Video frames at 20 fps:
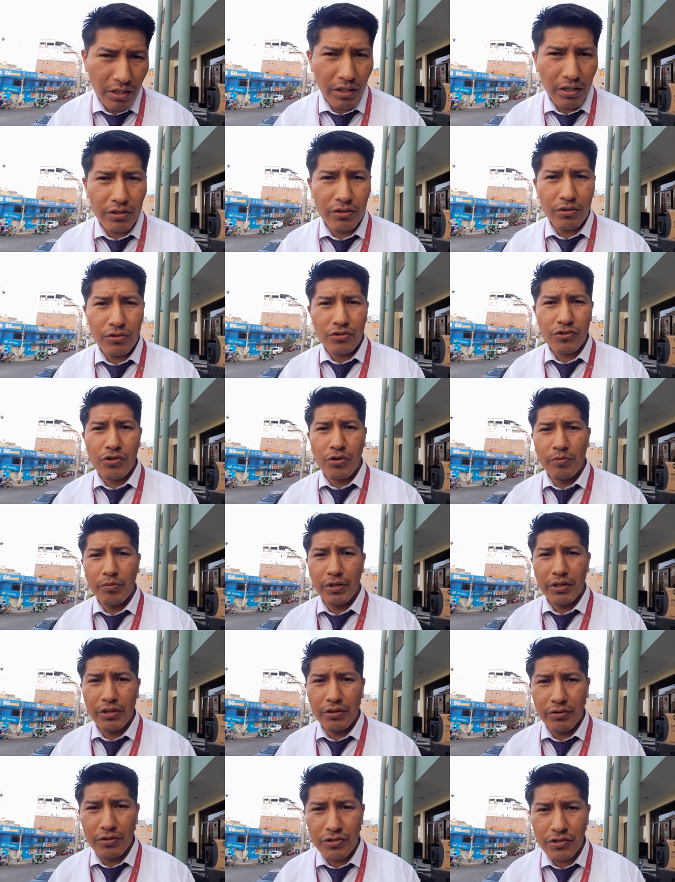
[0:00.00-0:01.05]
Entre otros
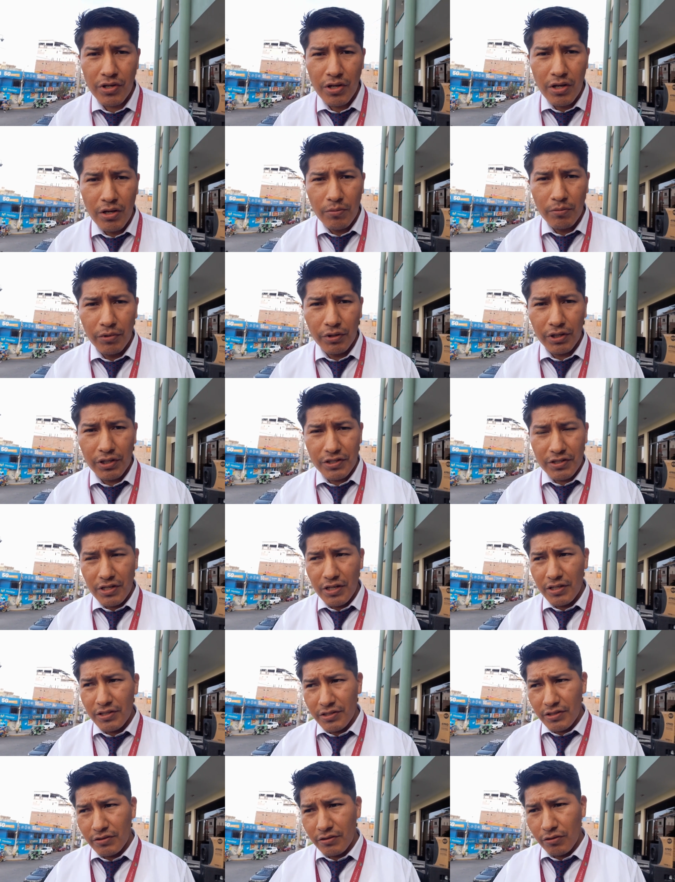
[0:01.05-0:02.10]
compañeros, porque
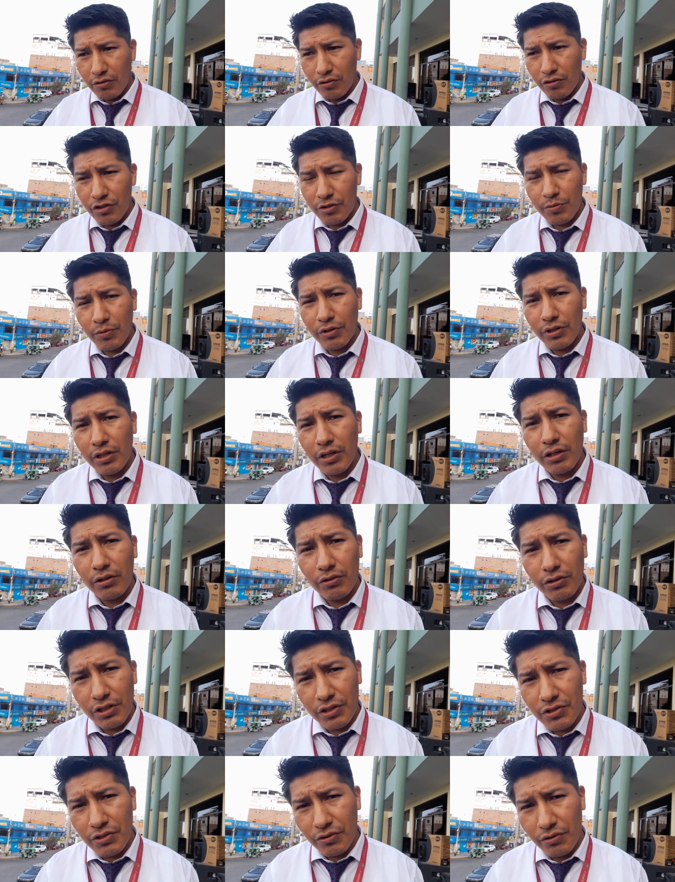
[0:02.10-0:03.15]
eso es lo que corresponde al la
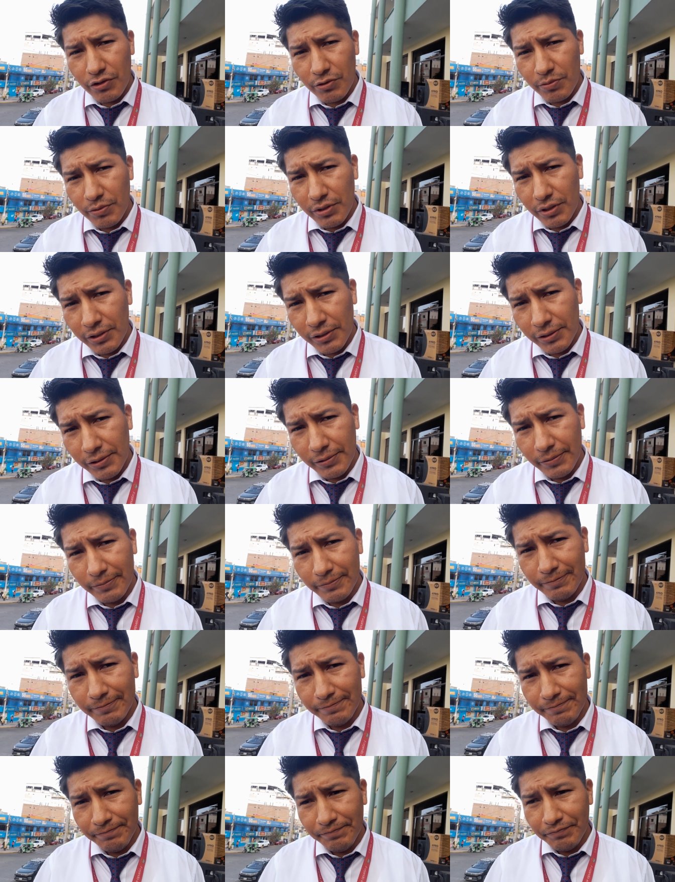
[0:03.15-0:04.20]
casi
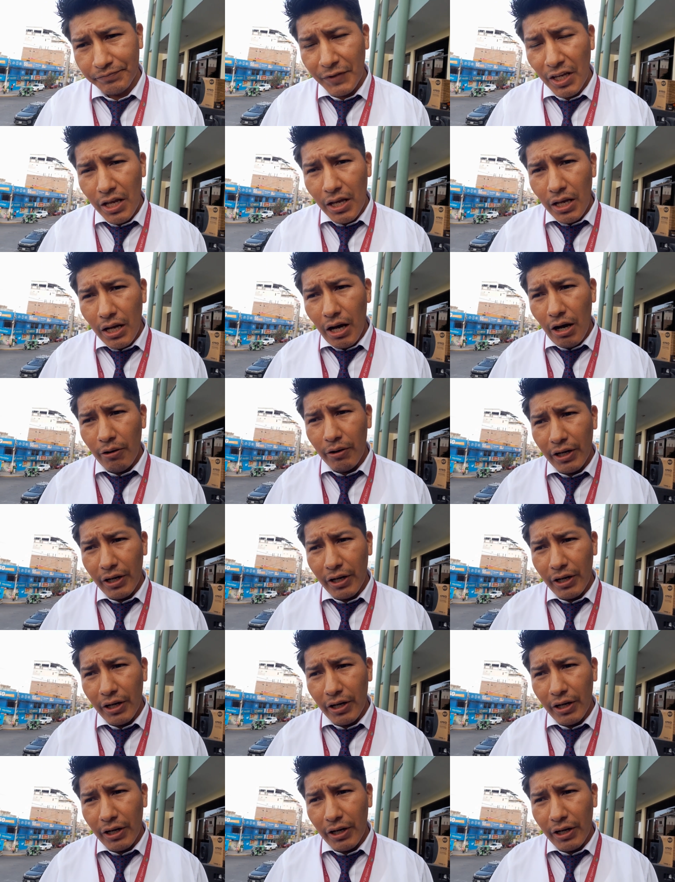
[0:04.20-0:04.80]
correspondiente.